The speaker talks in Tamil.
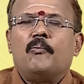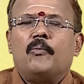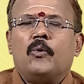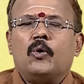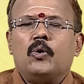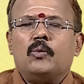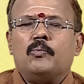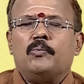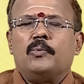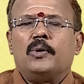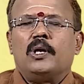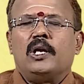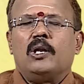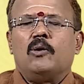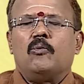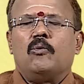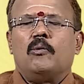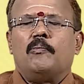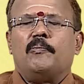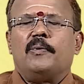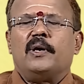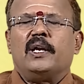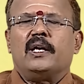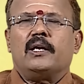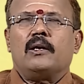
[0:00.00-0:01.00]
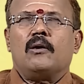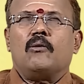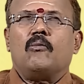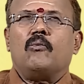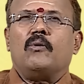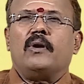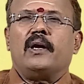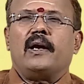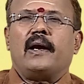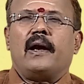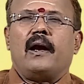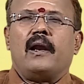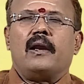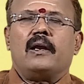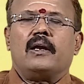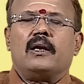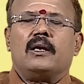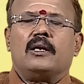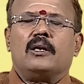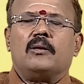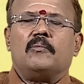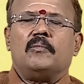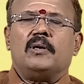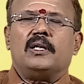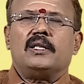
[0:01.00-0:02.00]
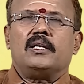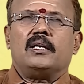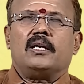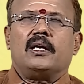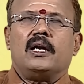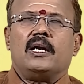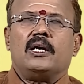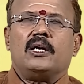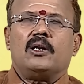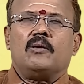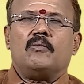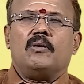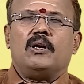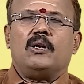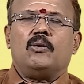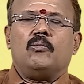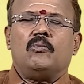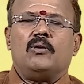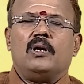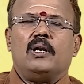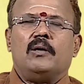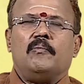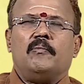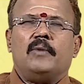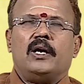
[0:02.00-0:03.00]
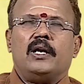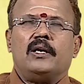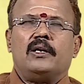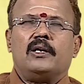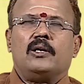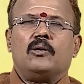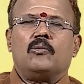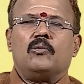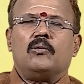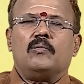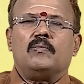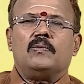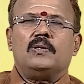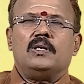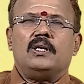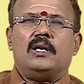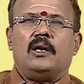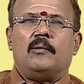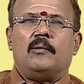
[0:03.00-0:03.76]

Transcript: பொறுப்புகளை ஒப்படைக்கக்கூடிய காலகட்டம் அதற்கேற்றவாறு உங்களை மாற்றிக்கொள்வது